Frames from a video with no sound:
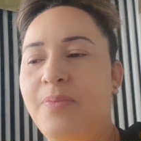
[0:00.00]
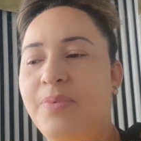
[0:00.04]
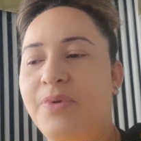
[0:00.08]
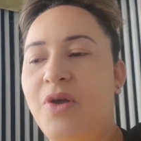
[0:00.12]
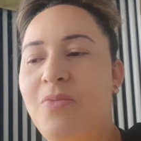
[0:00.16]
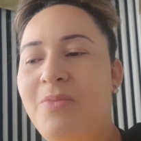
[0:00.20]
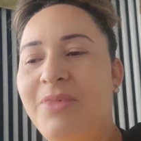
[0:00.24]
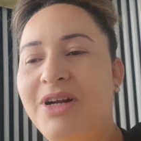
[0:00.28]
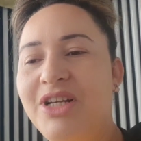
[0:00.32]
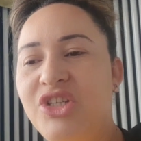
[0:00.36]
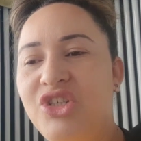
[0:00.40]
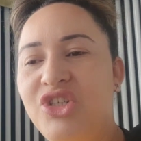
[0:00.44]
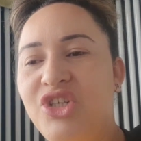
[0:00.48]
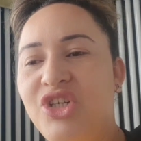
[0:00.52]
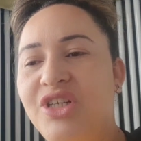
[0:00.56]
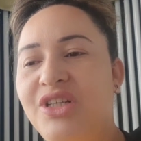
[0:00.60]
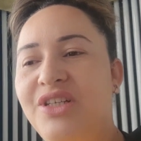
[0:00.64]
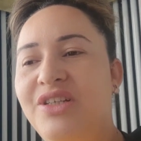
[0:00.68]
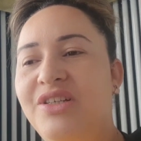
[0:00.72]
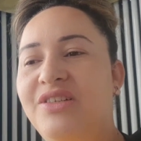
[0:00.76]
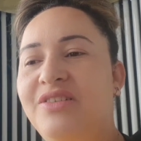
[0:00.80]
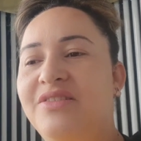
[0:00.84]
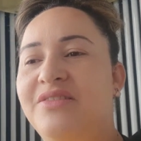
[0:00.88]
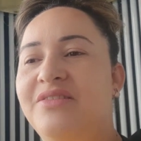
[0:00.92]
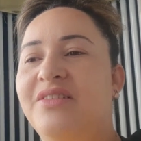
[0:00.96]
Porque é uma
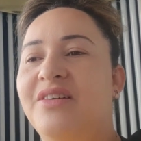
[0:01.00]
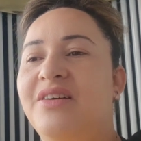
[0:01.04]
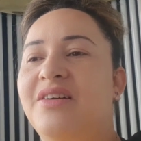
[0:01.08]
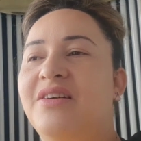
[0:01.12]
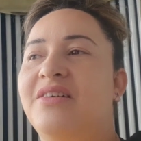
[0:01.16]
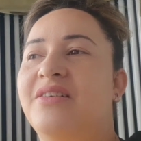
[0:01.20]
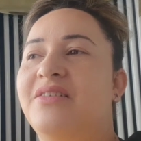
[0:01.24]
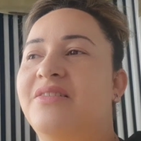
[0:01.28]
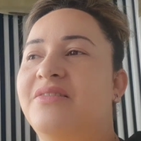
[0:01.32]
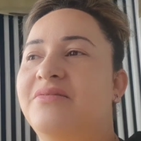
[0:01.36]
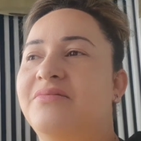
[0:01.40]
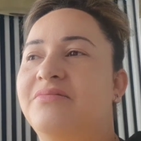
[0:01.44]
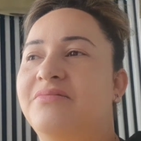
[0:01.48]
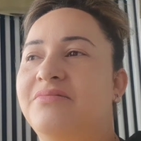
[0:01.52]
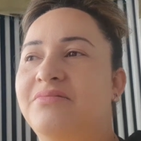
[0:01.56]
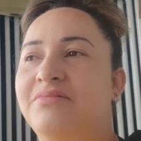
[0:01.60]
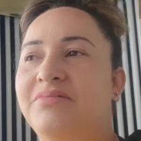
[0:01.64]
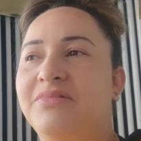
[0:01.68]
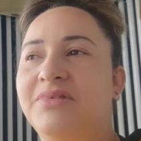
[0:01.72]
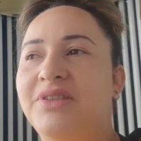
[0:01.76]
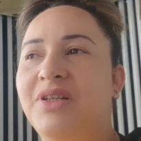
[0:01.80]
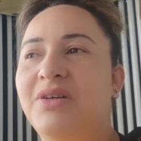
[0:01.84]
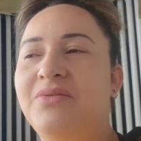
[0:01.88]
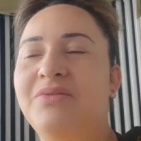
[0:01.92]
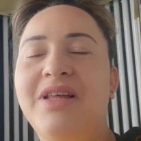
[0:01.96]
tinta,
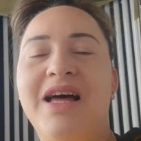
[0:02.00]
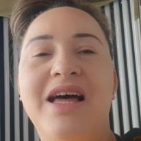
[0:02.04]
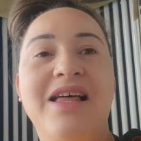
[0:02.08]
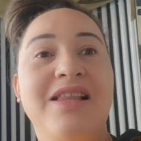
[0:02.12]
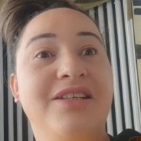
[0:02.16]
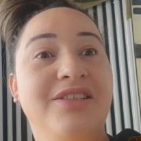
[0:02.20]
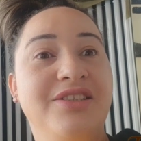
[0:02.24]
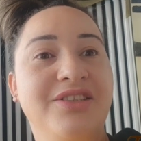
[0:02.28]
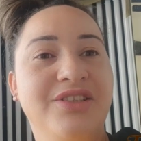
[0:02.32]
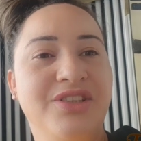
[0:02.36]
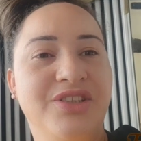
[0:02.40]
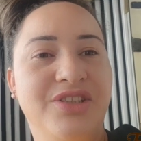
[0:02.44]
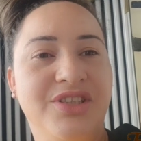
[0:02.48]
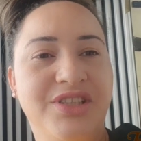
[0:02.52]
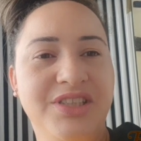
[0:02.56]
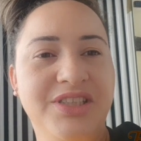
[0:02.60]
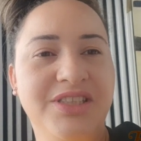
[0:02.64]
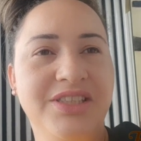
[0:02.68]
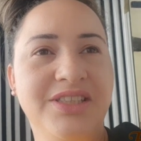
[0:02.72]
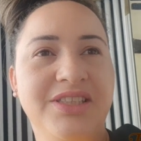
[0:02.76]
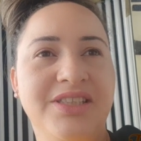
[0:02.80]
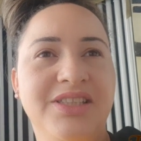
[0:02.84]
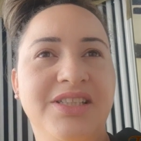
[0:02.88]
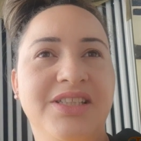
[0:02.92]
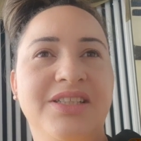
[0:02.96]
não dá
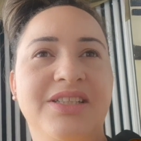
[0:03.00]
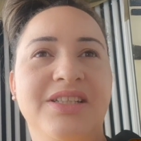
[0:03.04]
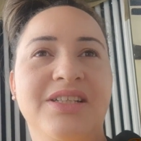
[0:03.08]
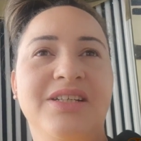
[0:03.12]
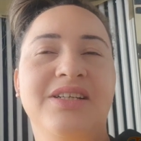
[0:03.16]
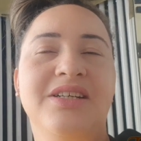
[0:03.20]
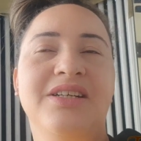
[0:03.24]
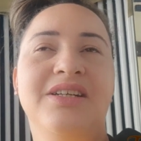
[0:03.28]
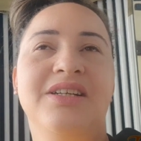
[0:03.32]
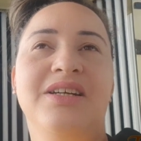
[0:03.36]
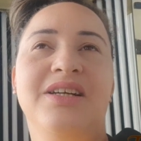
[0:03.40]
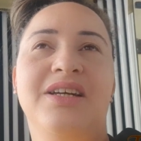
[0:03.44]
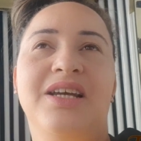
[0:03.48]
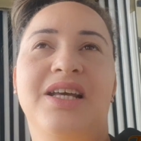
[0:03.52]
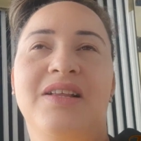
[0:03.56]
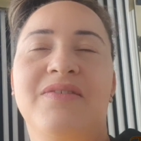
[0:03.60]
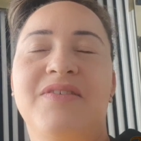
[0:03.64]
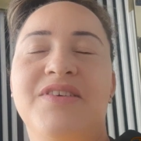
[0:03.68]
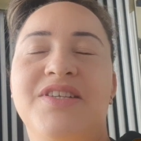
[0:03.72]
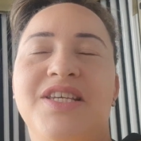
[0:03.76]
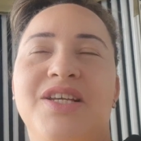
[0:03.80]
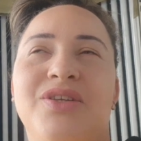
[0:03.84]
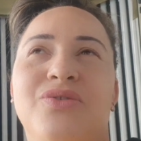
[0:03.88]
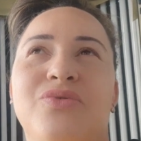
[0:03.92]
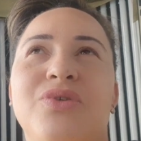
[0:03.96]
alergia, ela
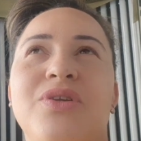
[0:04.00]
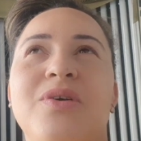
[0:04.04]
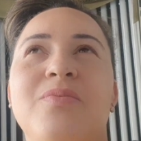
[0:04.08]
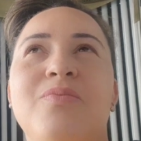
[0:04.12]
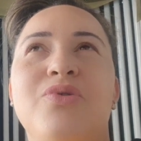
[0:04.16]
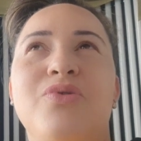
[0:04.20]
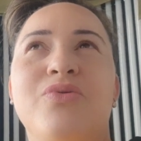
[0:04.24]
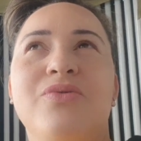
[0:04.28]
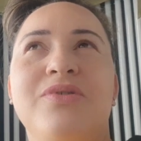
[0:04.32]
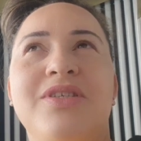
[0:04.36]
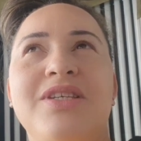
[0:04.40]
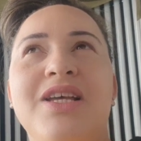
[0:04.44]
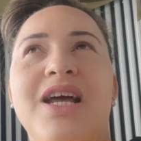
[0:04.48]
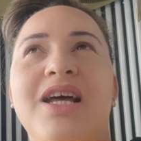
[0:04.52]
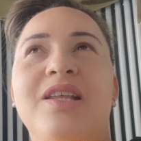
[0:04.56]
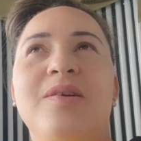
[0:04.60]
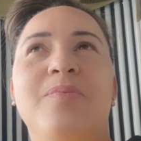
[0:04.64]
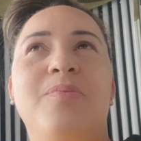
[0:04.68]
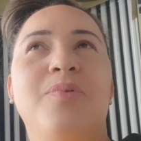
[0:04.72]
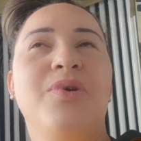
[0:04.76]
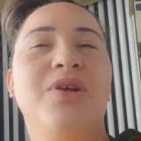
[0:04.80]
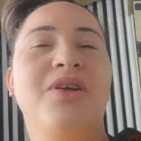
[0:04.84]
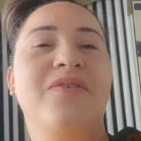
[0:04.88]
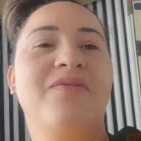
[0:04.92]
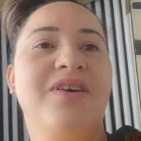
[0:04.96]
vai sair toda bronzeada,
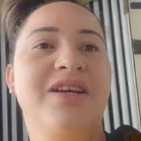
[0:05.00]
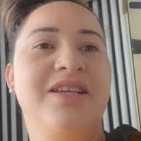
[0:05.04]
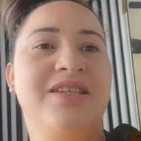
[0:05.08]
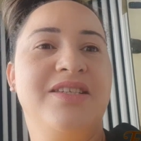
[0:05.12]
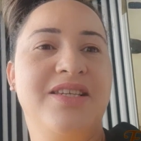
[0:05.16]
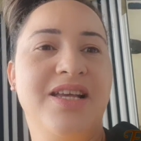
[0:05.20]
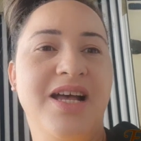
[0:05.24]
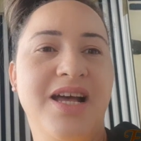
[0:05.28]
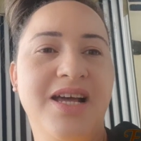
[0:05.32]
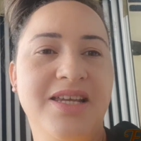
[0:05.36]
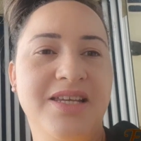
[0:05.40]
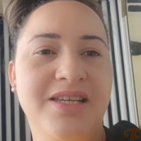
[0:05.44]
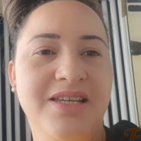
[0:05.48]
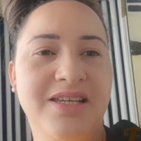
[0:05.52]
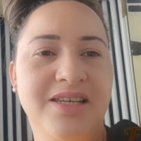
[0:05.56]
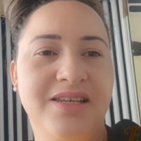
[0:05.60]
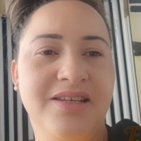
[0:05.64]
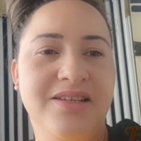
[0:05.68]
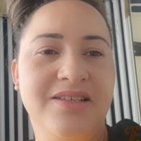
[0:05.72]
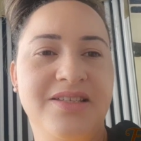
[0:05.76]
porém vai sair.